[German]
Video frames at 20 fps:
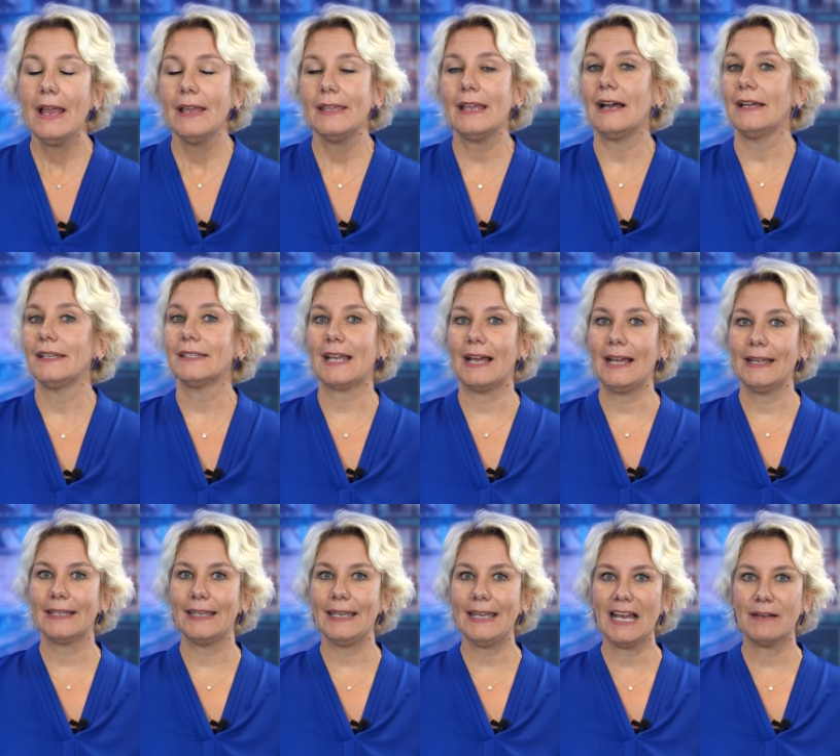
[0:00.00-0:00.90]
Ja,
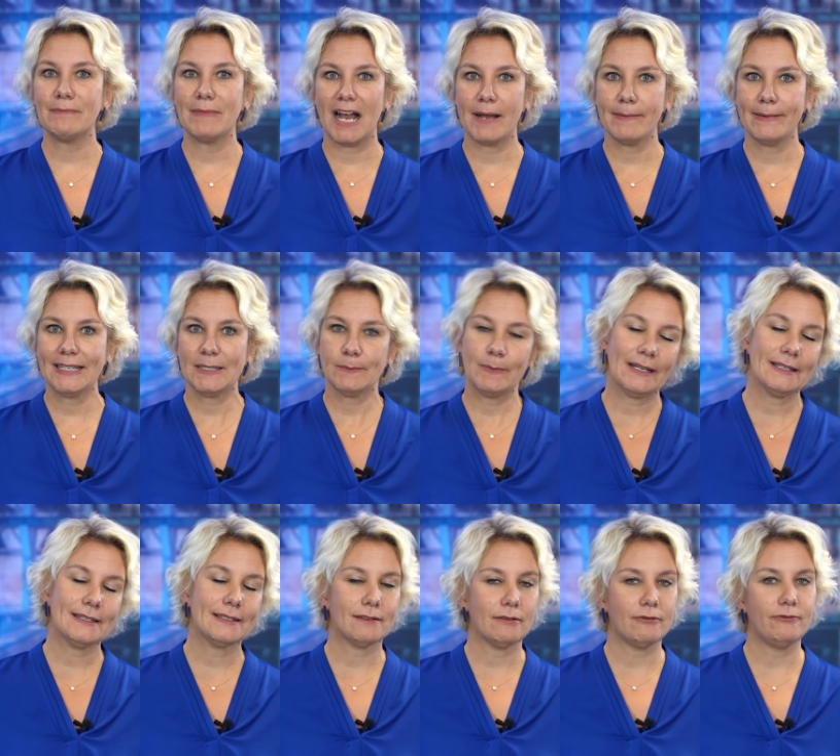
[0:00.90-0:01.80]
3G am
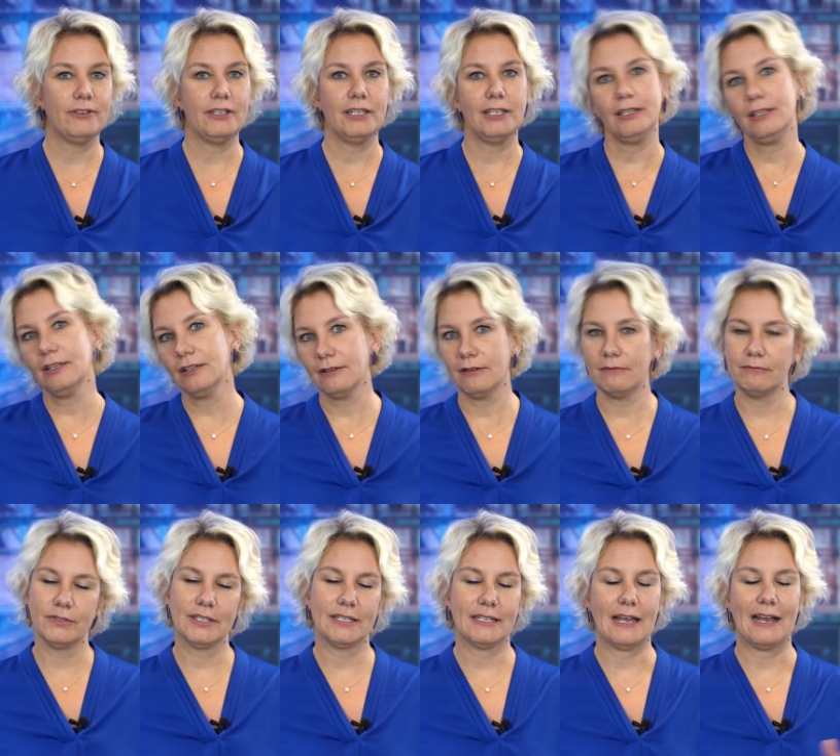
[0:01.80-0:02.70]
Arbeitsplatz, wie ihr
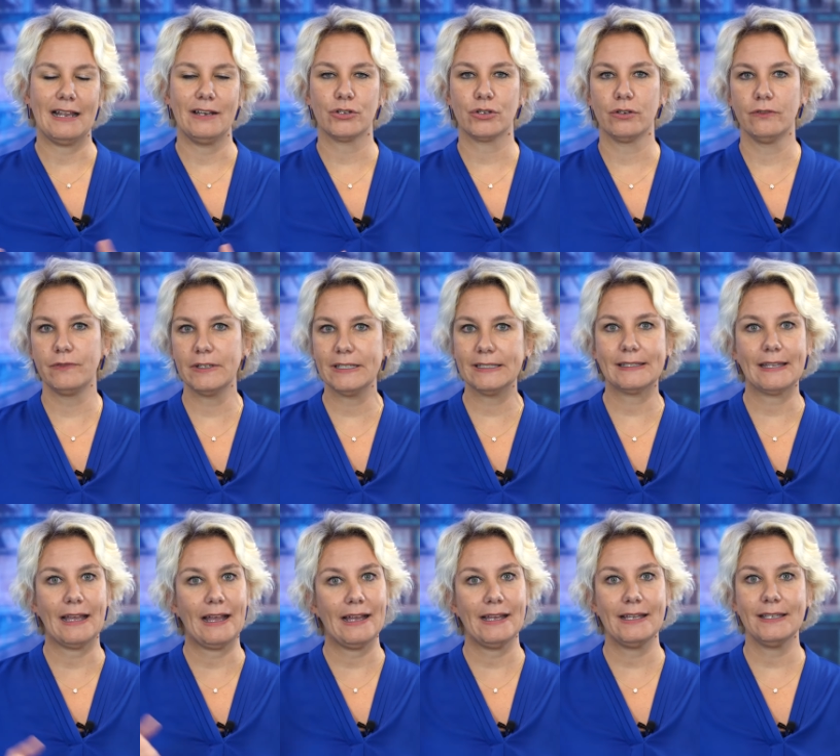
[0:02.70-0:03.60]
sicher alle schon
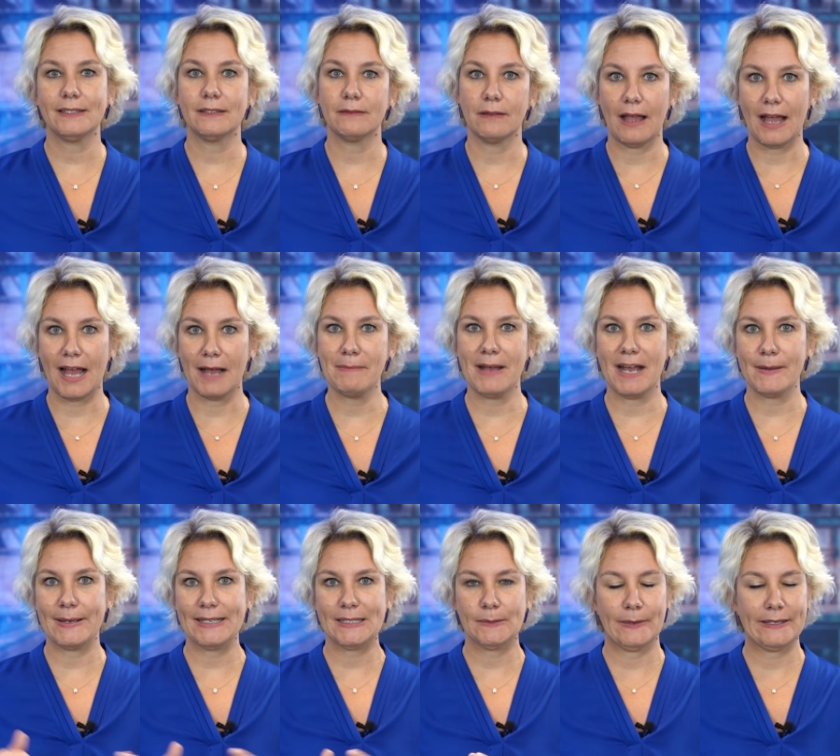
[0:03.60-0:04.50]
wisst, heißt, am
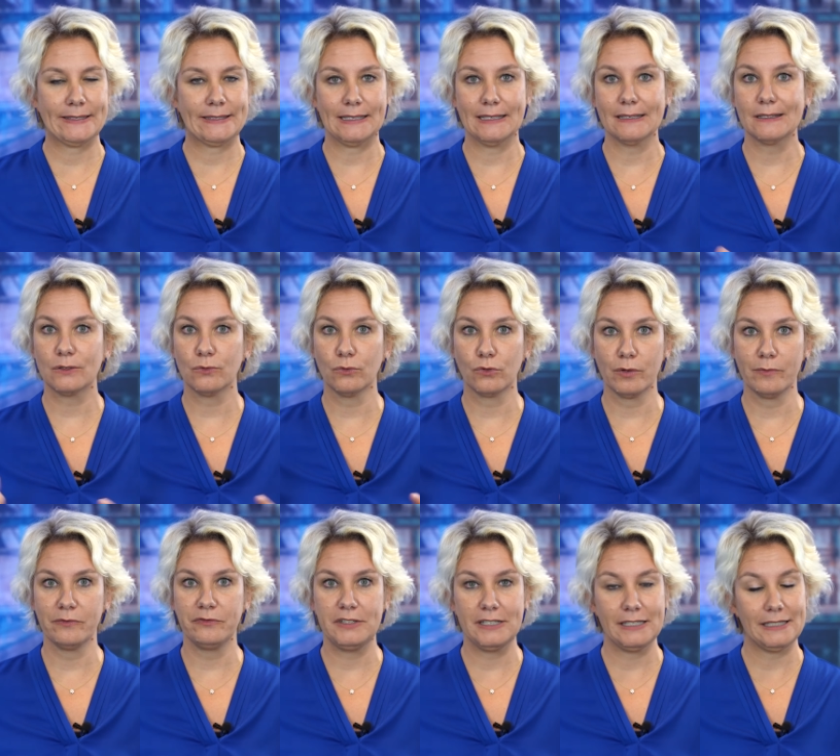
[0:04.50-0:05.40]
Arbeitsplatz ist ist
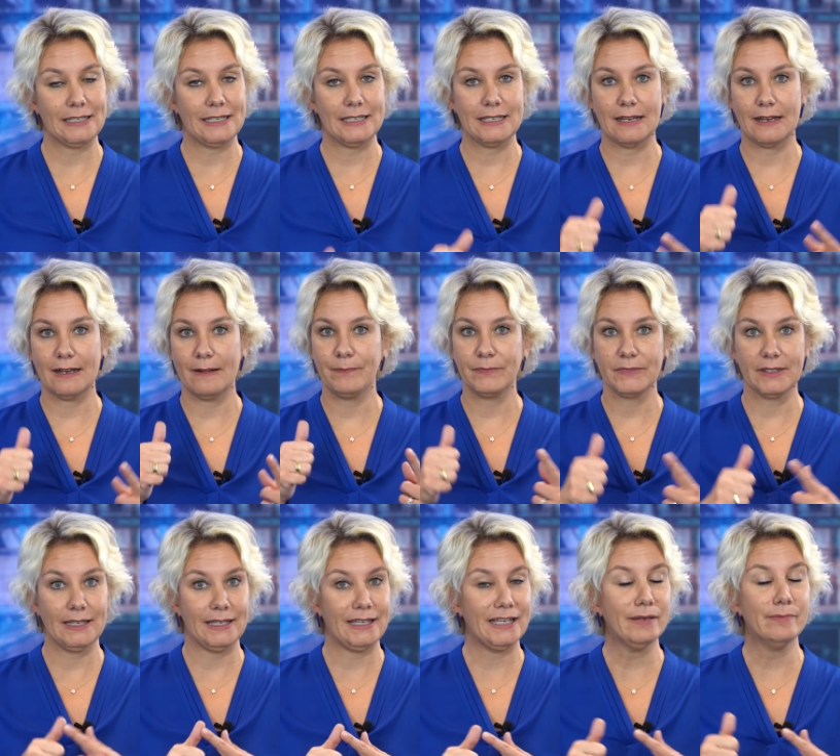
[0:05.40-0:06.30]
zukünftig jeder
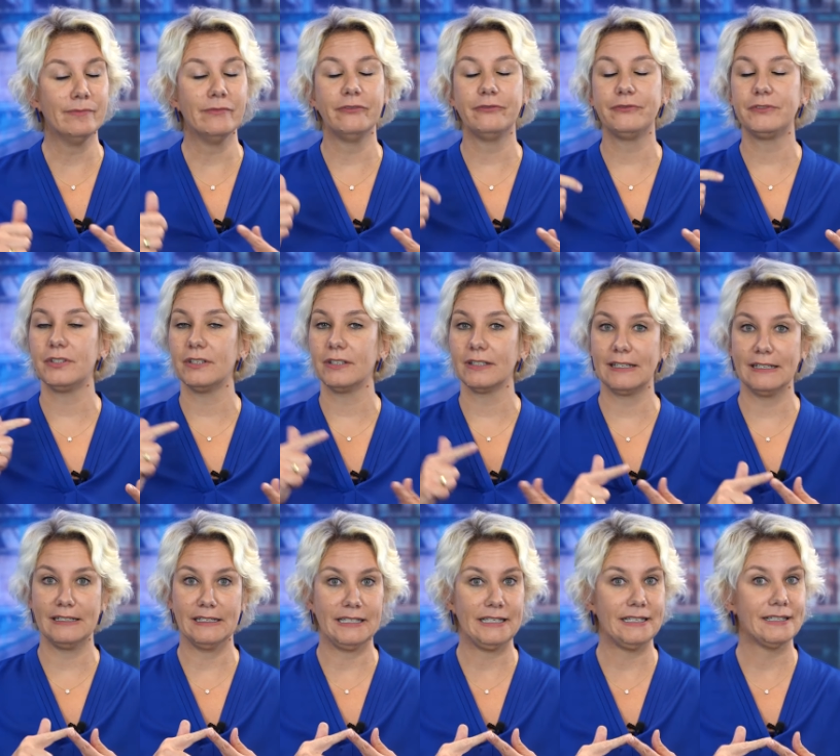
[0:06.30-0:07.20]
geimpft,
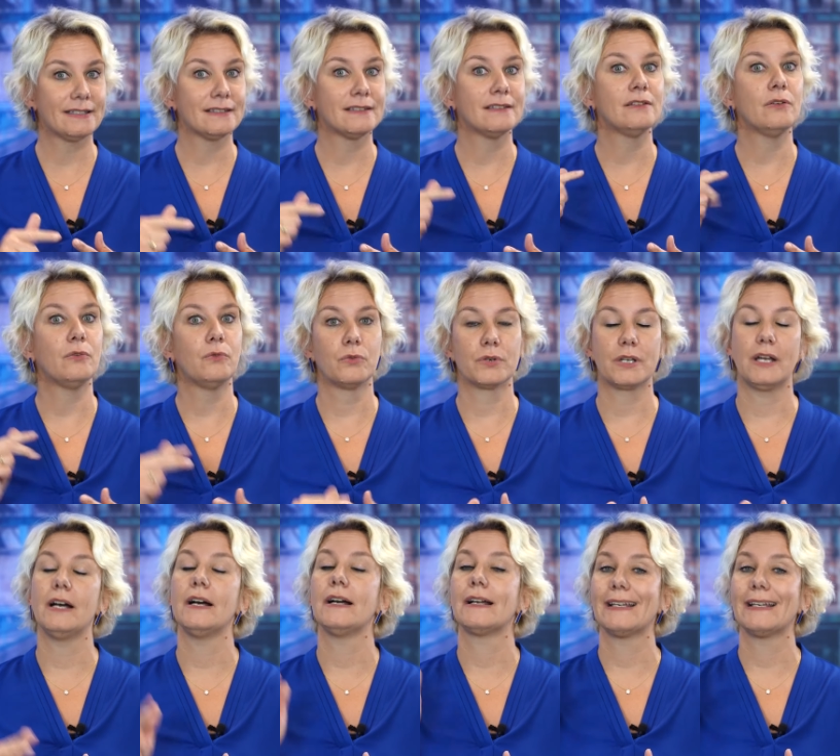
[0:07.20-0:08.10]
genesen oder